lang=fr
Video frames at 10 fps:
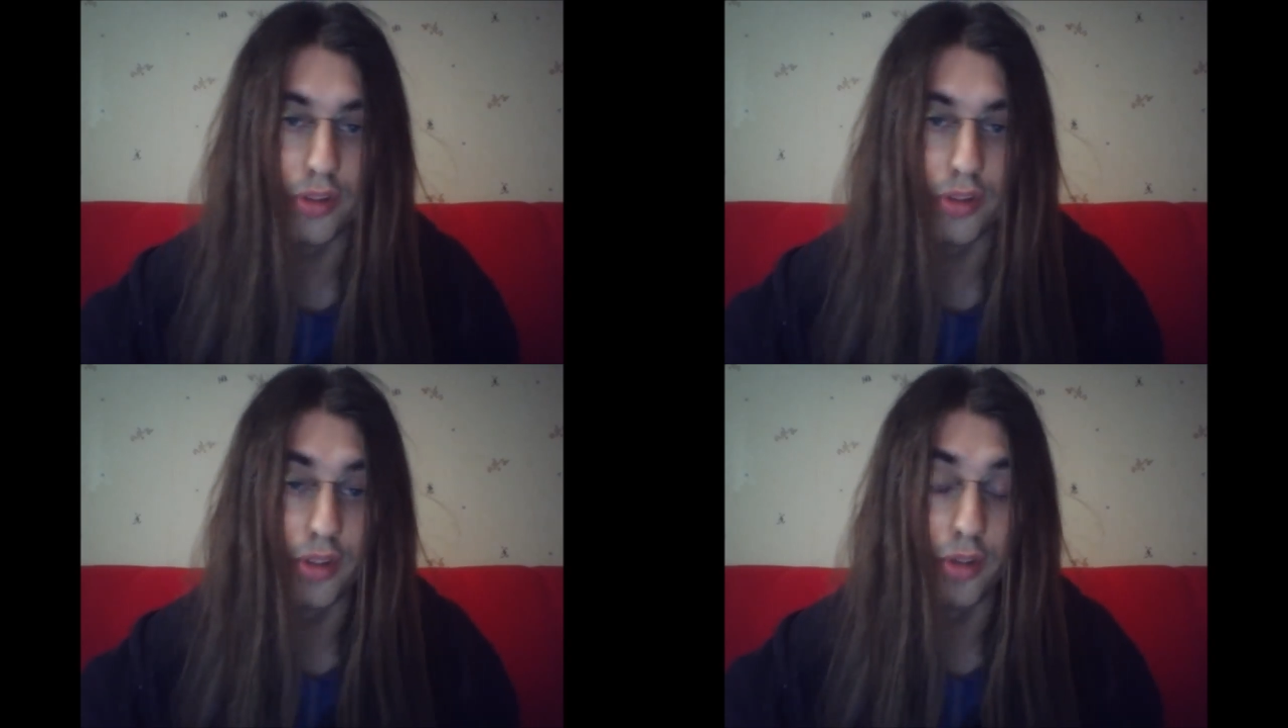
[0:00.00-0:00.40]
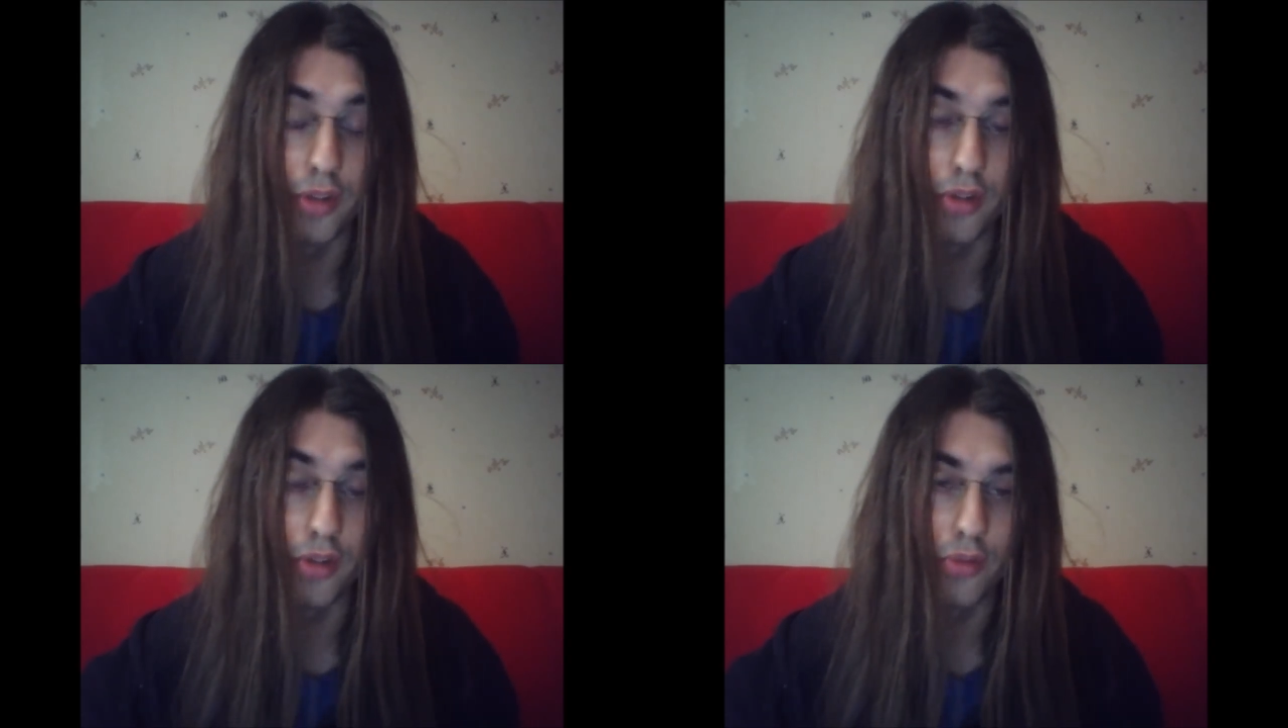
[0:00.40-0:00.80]
qui venait
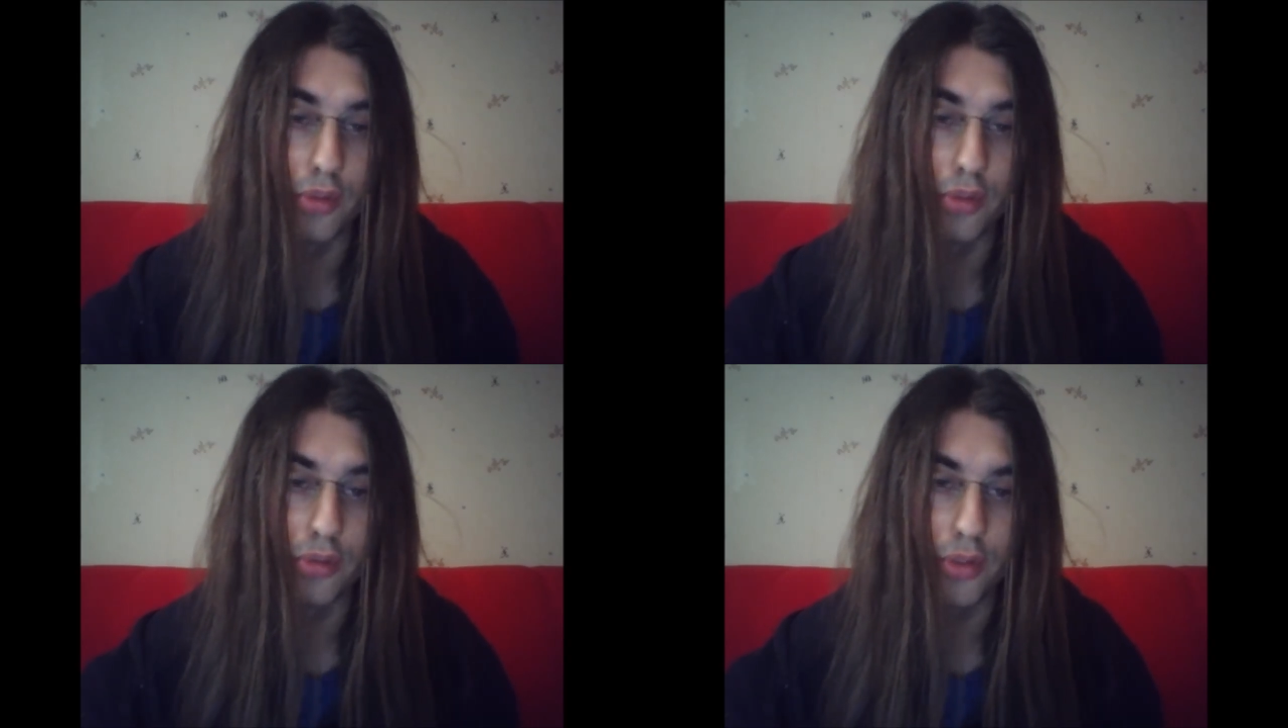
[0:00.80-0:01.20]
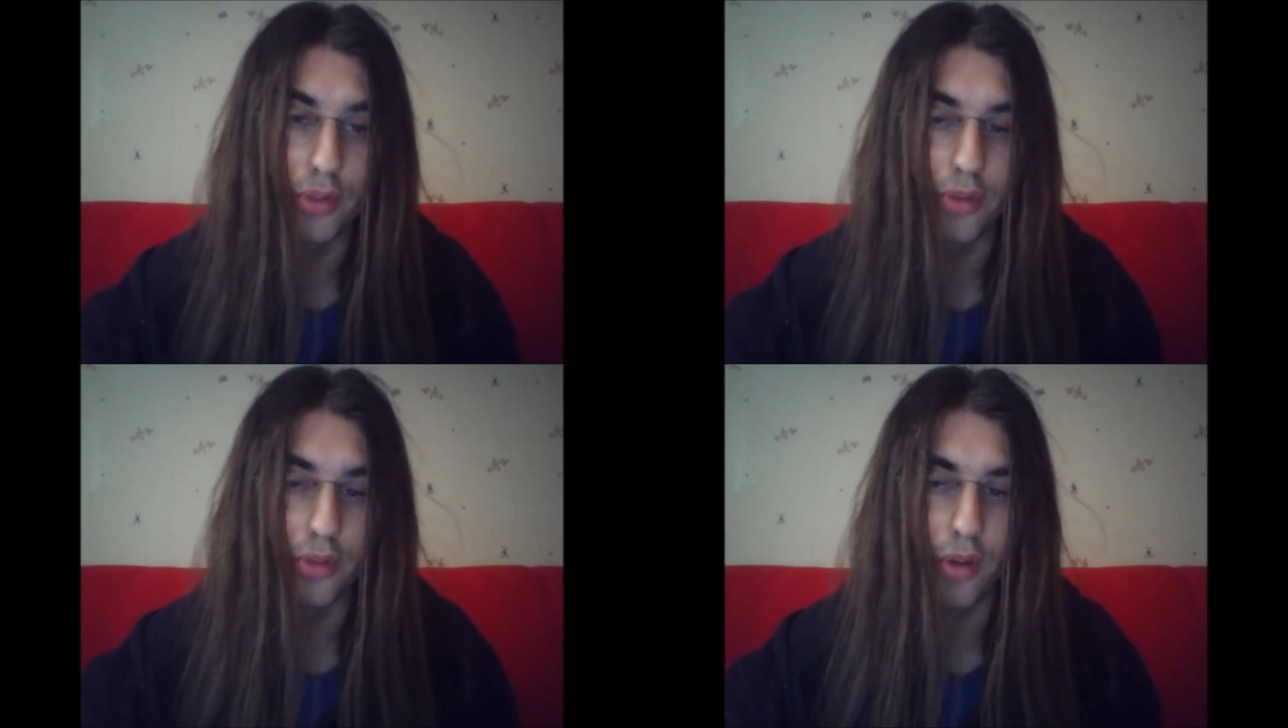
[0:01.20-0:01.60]
d'avoir le support juste
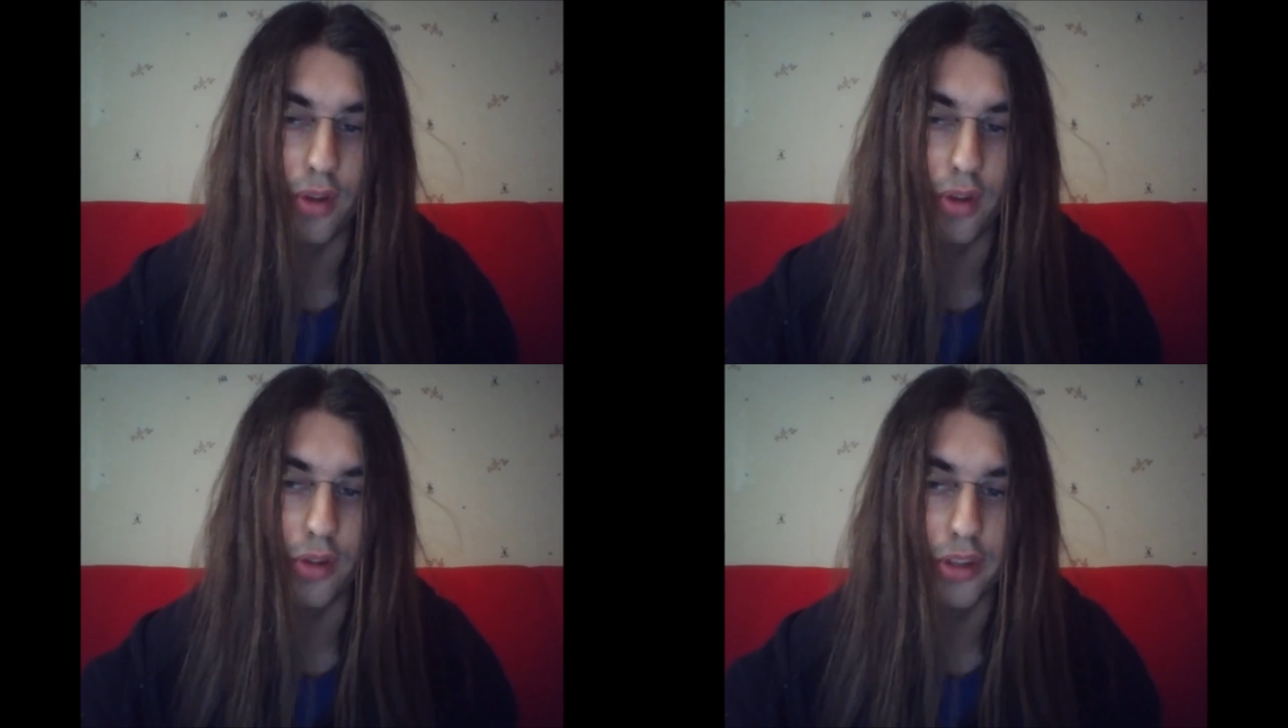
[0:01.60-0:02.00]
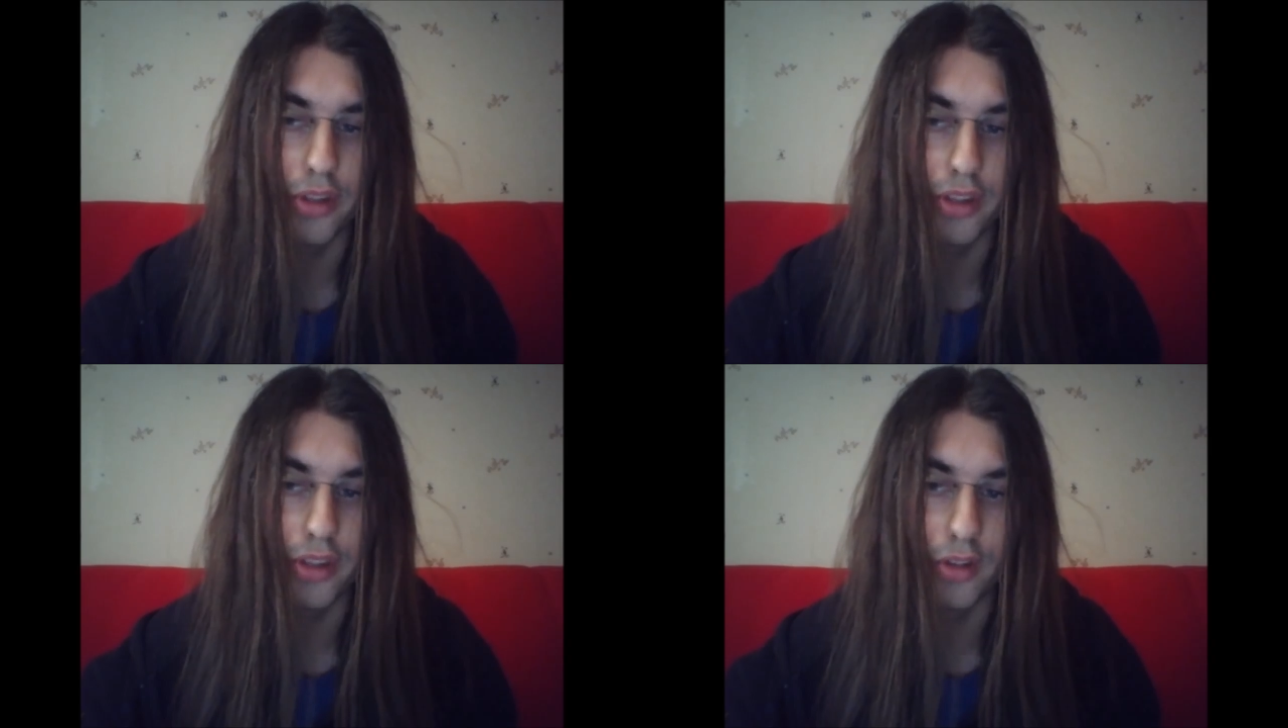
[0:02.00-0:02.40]
avant avec le
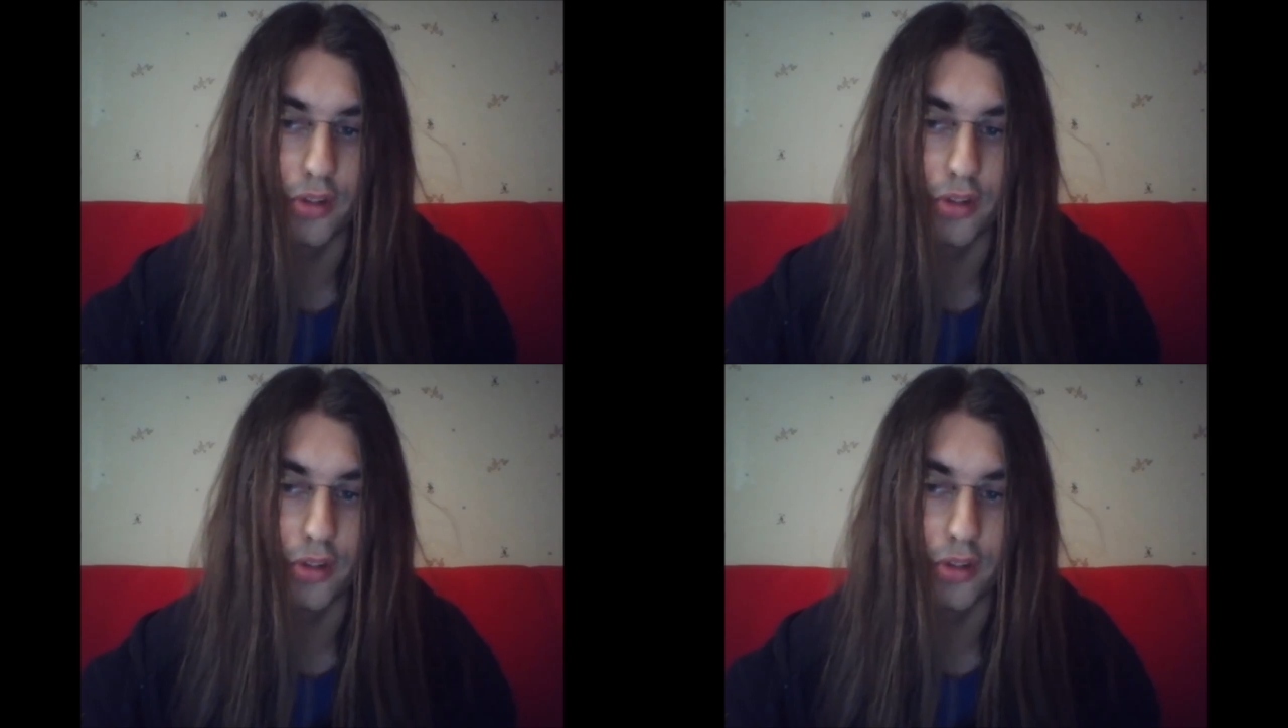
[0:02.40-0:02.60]
TD